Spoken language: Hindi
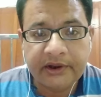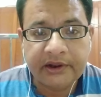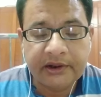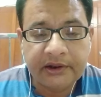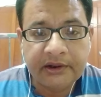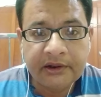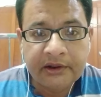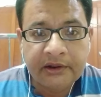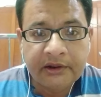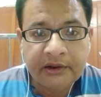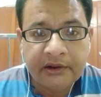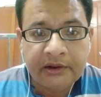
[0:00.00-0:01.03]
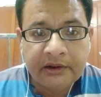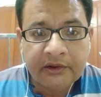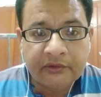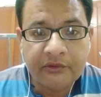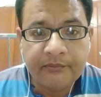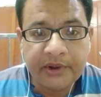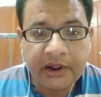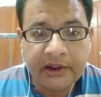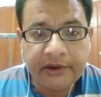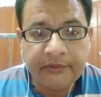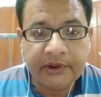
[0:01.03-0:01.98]
है तो
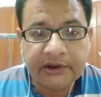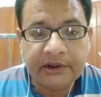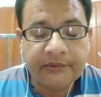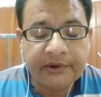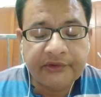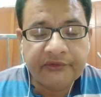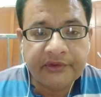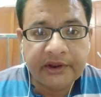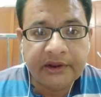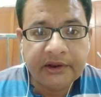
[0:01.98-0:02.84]
बाहरी वातावरण से